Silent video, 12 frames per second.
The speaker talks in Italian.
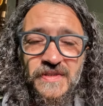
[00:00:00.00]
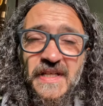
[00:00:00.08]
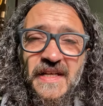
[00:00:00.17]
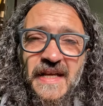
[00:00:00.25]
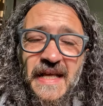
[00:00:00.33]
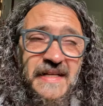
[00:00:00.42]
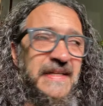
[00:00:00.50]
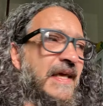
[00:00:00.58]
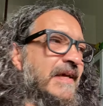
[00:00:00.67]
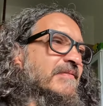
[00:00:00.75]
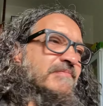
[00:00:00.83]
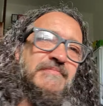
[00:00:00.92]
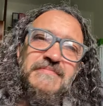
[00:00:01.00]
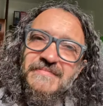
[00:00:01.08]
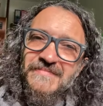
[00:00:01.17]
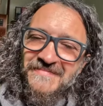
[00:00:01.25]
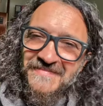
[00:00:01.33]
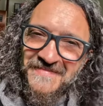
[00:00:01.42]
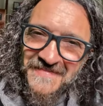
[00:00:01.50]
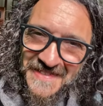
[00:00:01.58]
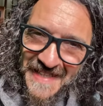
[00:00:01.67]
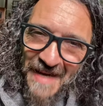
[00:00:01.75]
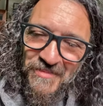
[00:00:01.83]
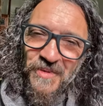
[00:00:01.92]
dire che
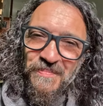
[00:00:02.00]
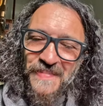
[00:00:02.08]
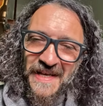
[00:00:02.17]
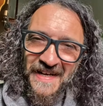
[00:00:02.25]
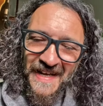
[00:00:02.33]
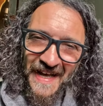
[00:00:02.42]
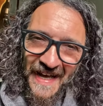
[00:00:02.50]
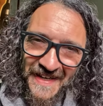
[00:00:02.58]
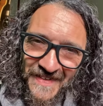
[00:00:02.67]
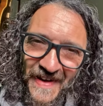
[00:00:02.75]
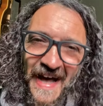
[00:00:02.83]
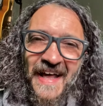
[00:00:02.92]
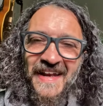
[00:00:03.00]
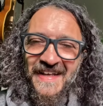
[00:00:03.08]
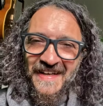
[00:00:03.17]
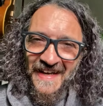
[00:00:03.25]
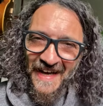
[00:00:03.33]
stiamo per arrivare